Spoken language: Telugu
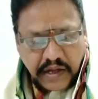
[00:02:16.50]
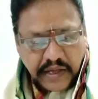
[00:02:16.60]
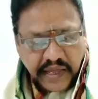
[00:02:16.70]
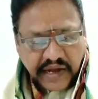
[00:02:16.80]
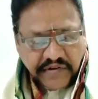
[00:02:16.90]

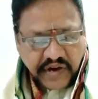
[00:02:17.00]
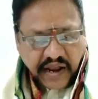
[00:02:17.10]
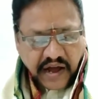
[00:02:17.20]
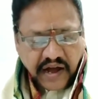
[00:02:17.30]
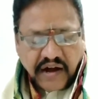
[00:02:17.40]
ఈ కవి ద్వారా
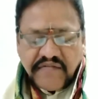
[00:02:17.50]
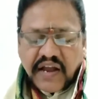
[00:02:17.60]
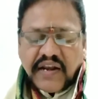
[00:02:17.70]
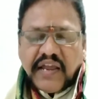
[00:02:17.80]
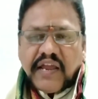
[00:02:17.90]
ఆ
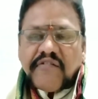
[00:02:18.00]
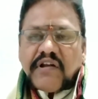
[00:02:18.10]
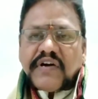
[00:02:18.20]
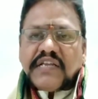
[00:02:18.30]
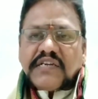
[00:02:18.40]
కావ్యాన్ని
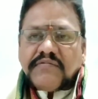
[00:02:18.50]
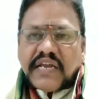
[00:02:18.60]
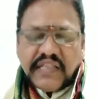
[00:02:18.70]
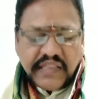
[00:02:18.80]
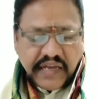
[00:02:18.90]
వెలువరించడం
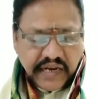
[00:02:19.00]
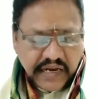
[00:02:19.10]
జరిగింది